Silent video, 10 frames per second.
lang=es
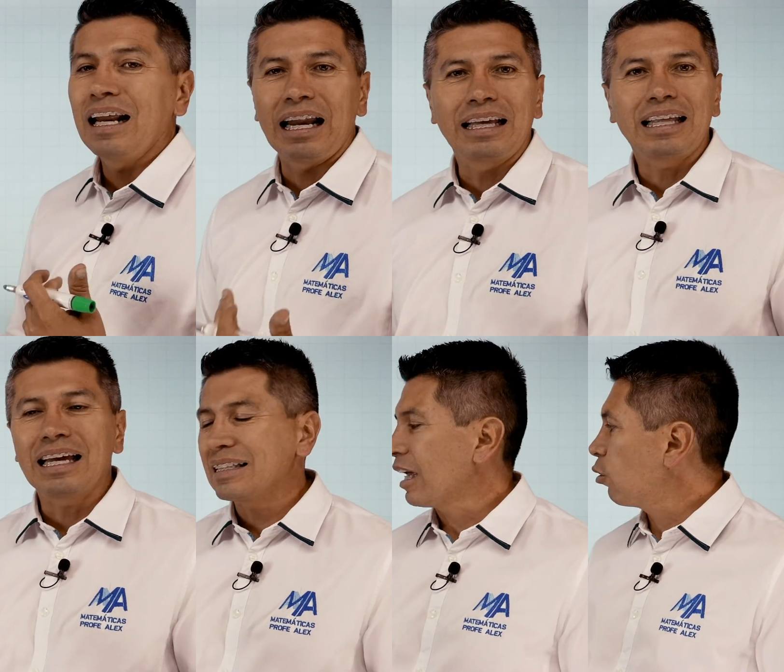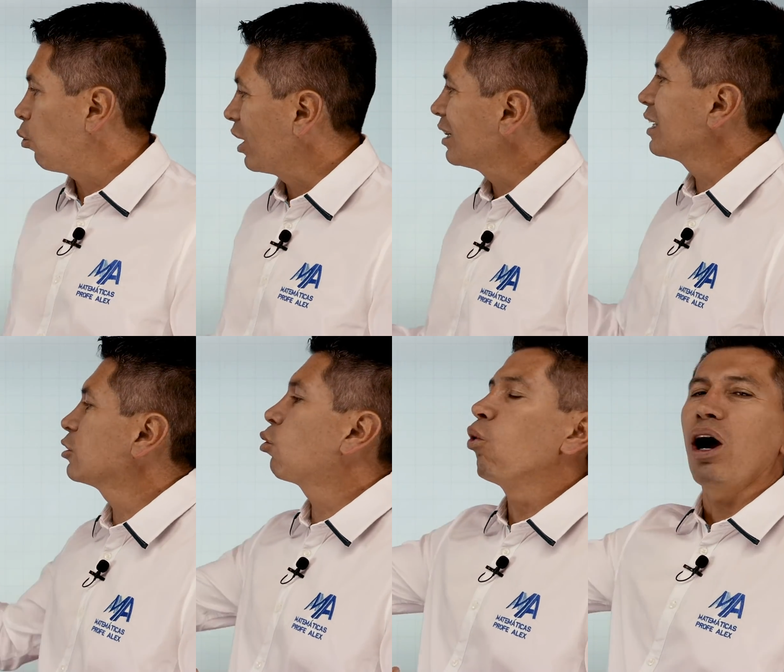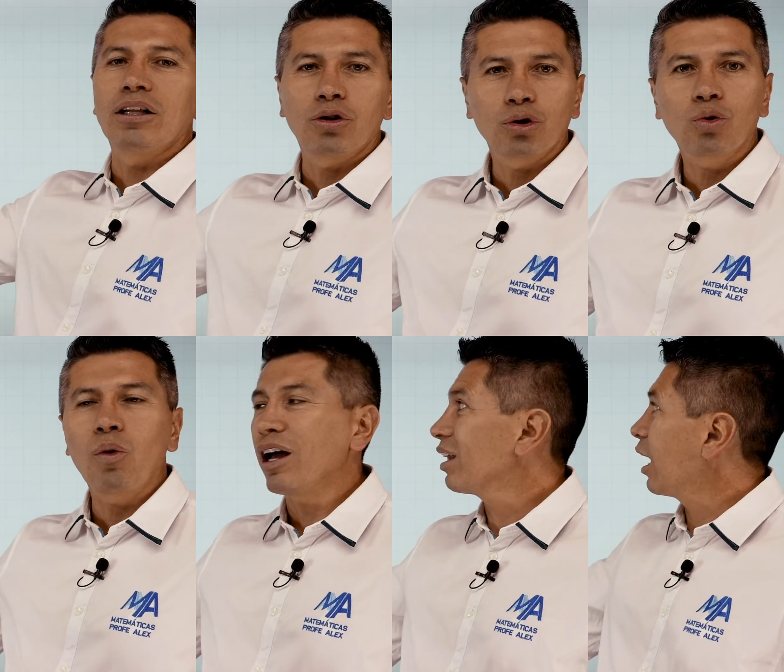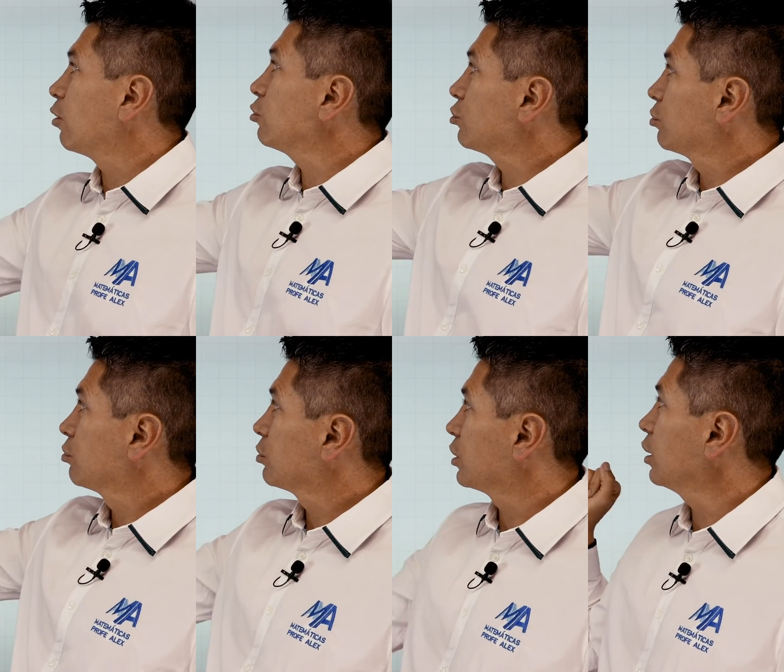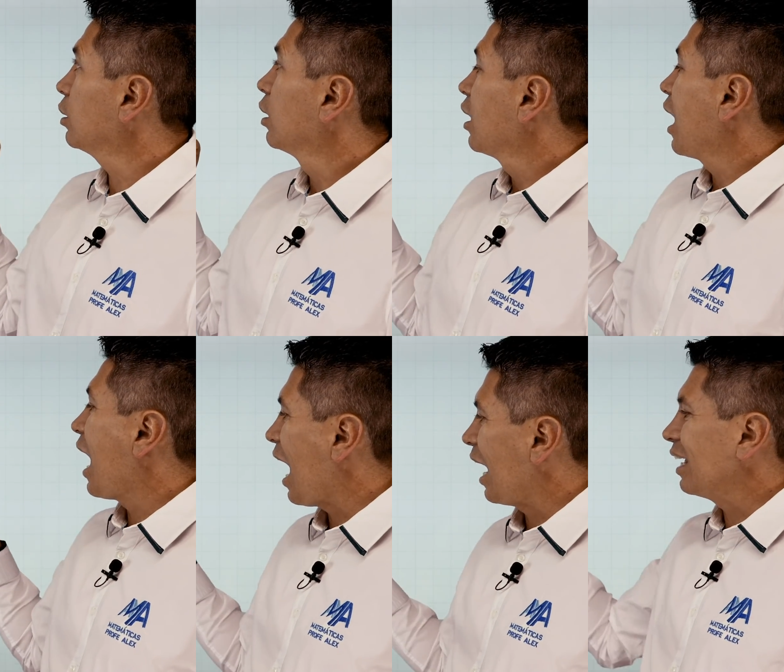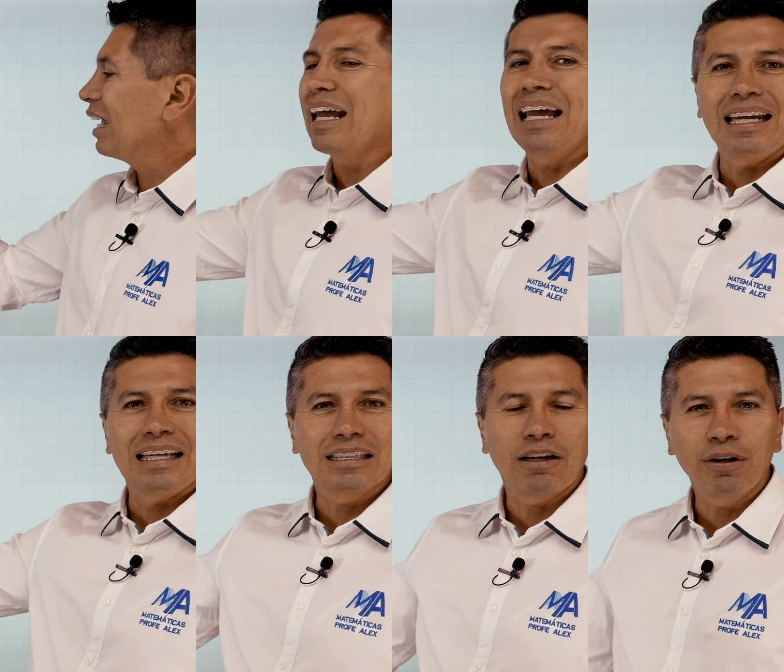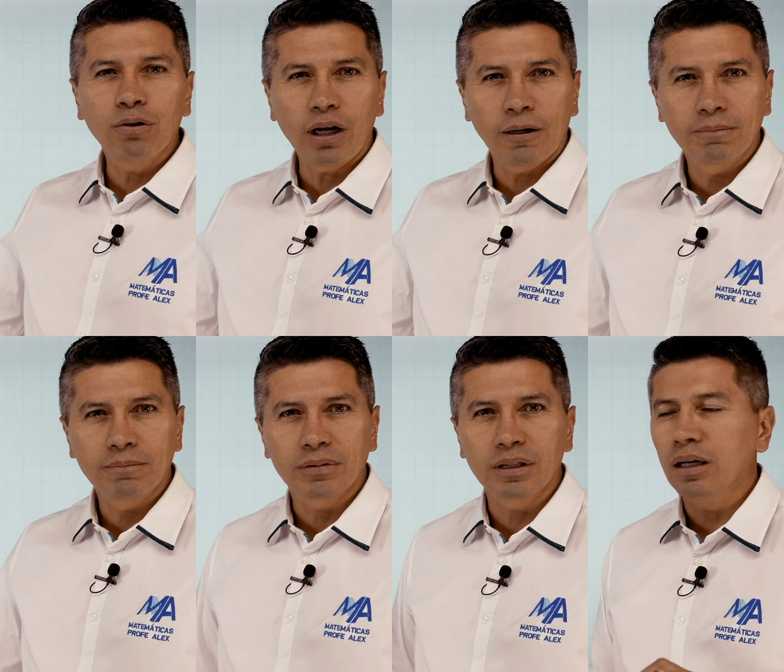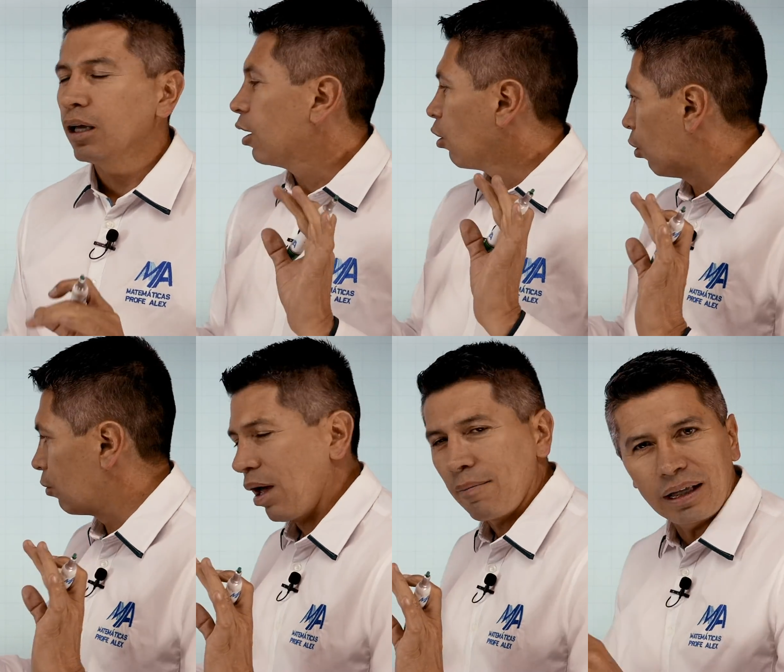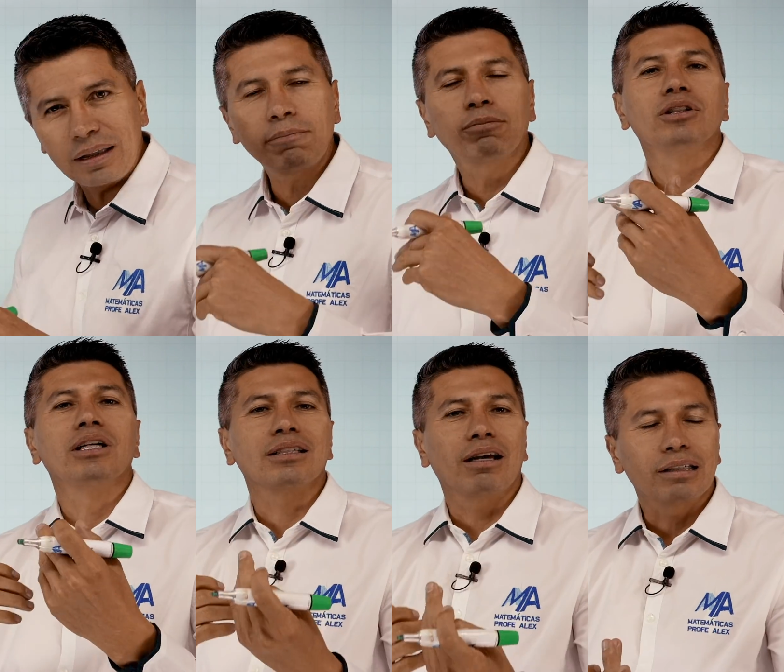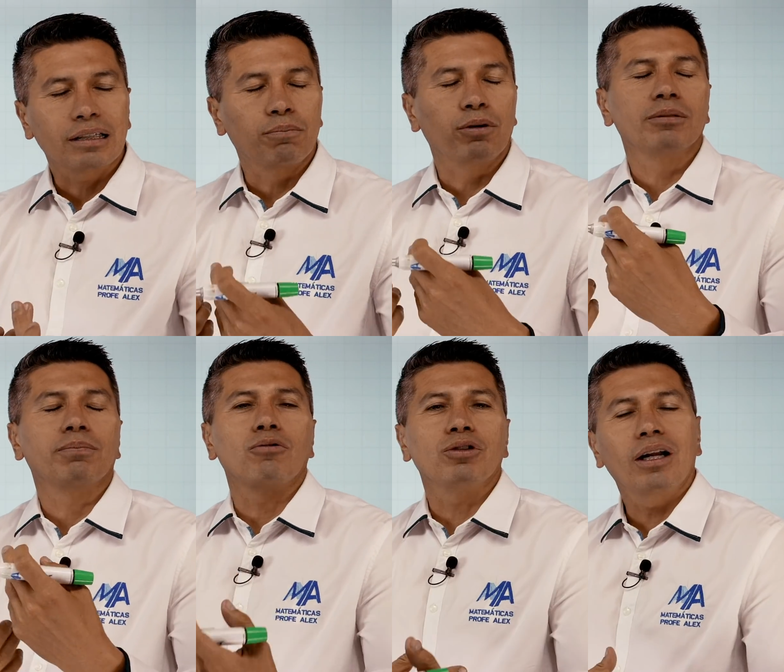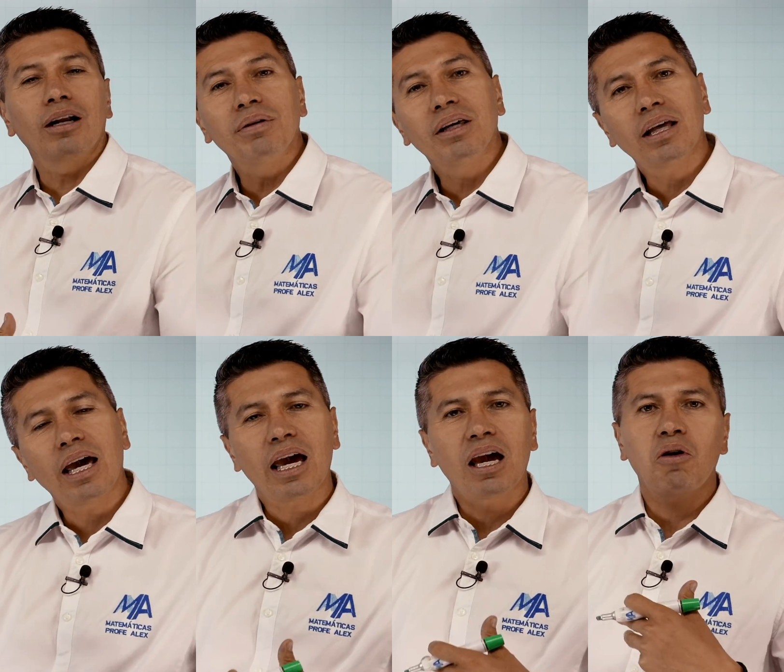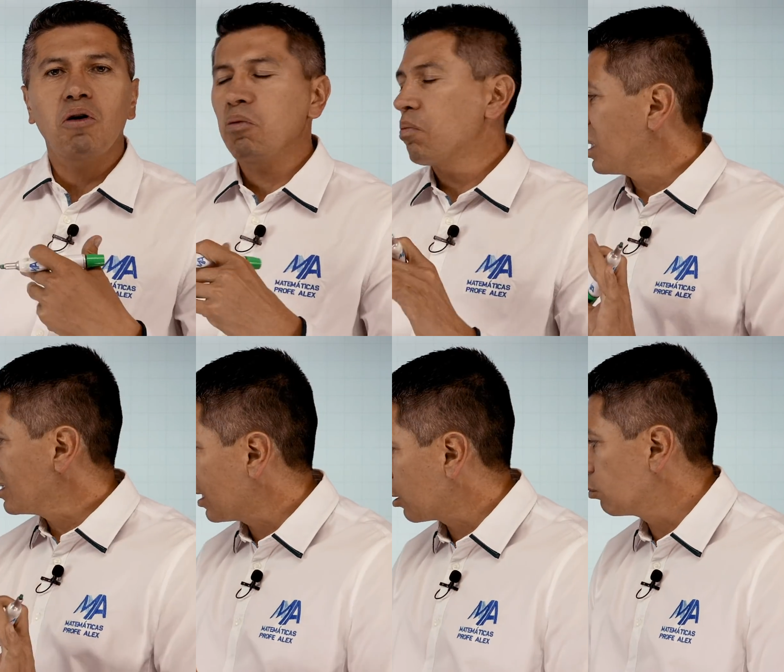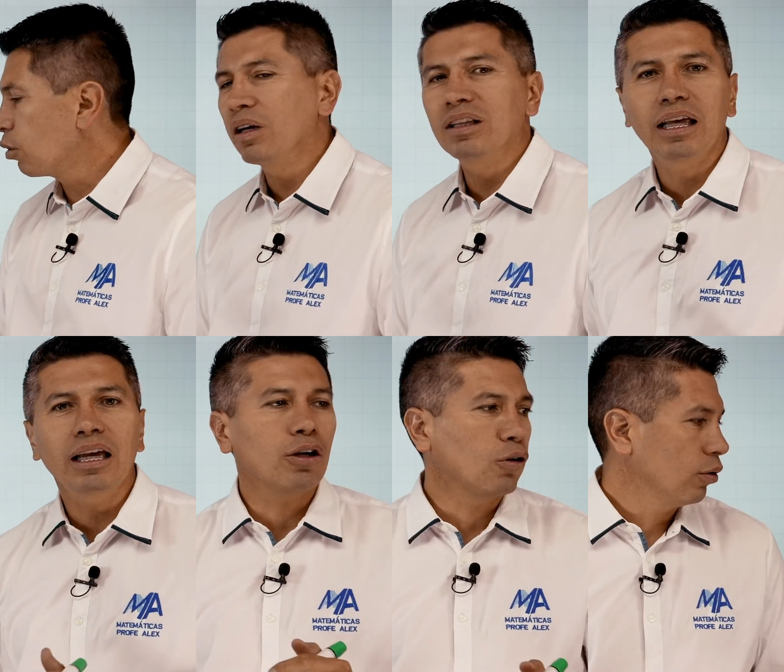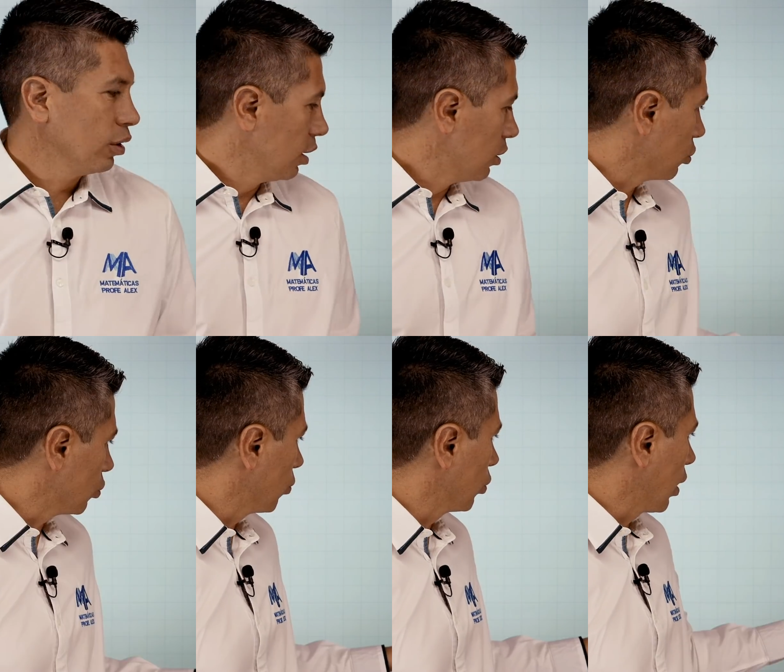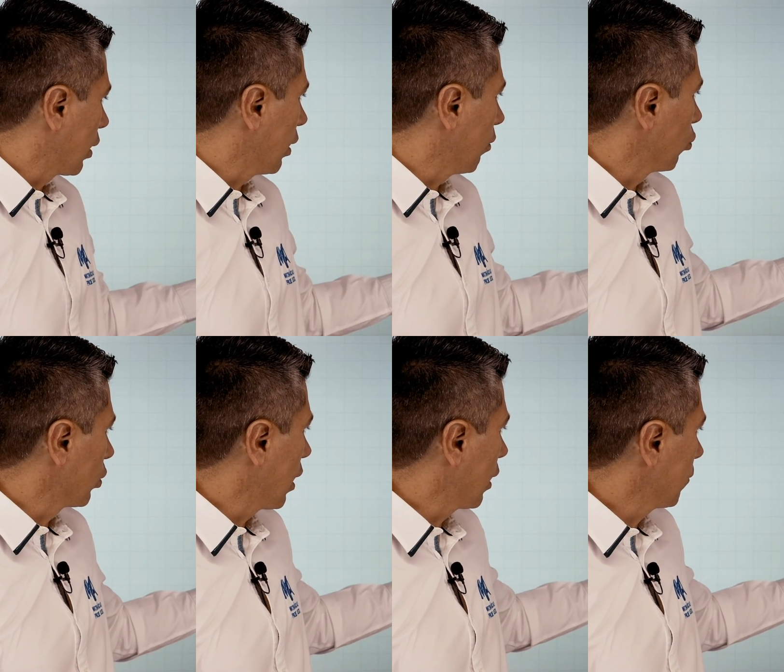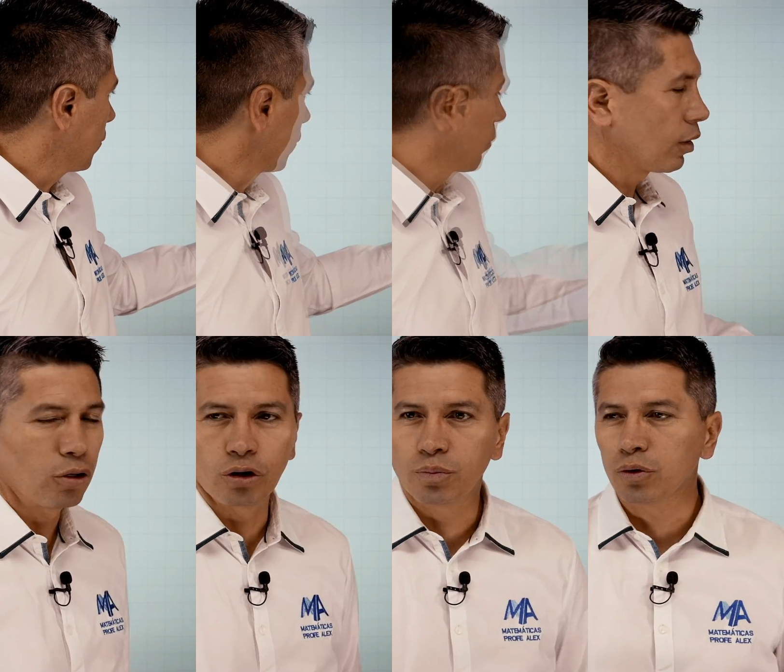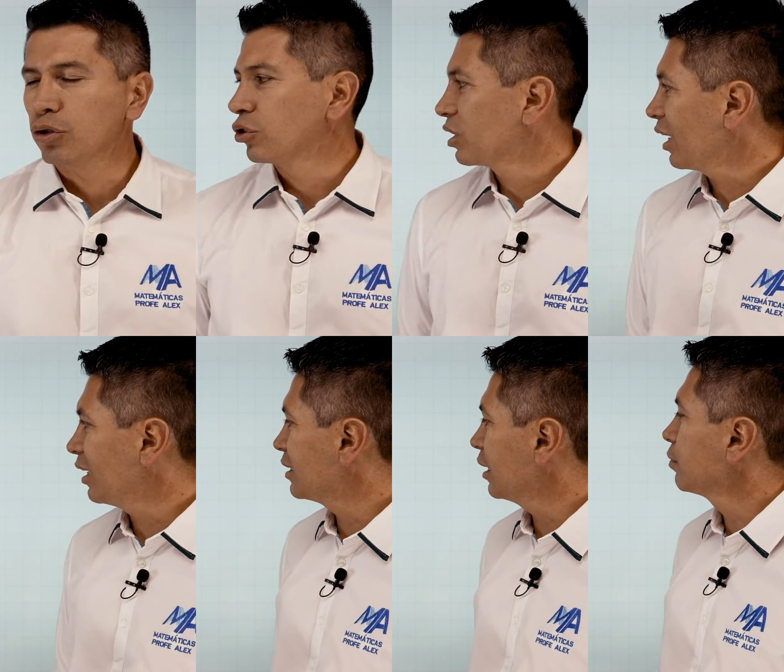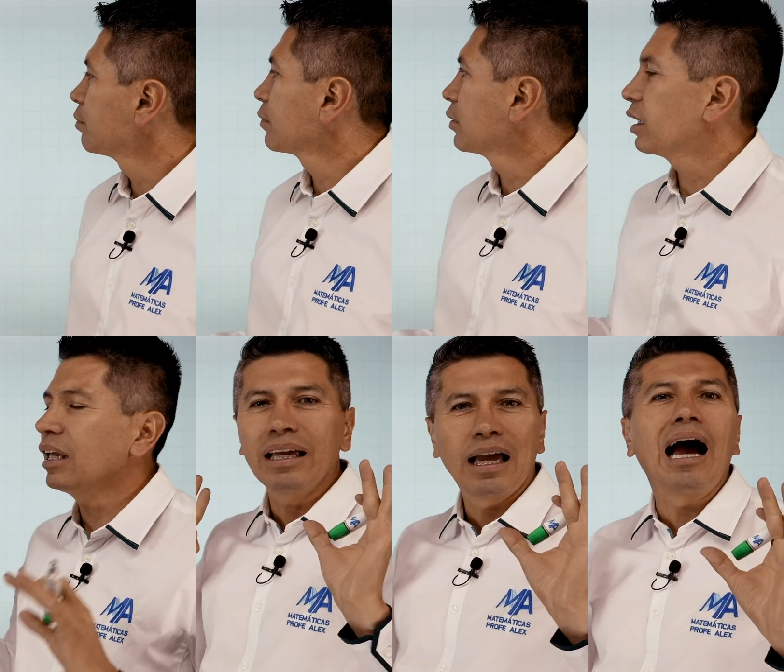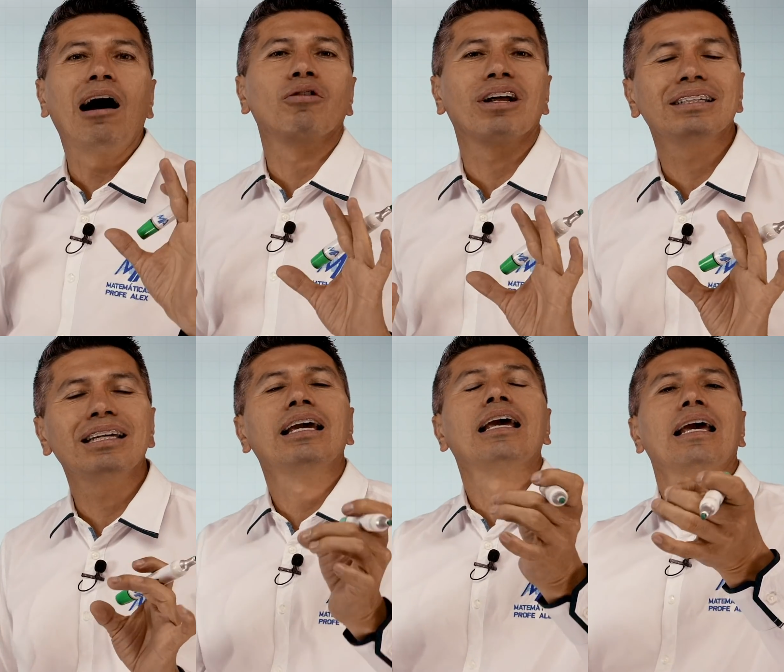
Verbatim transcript: La idea es que cuentes cuántos cuadrados, ¿sí? Hay en esta figura, ¿sí? Obviamente, pues ya sabes que puedes pausar el video, pensar un momentico. Yo voy aquí a borrar los puntos que hice y ahora sí,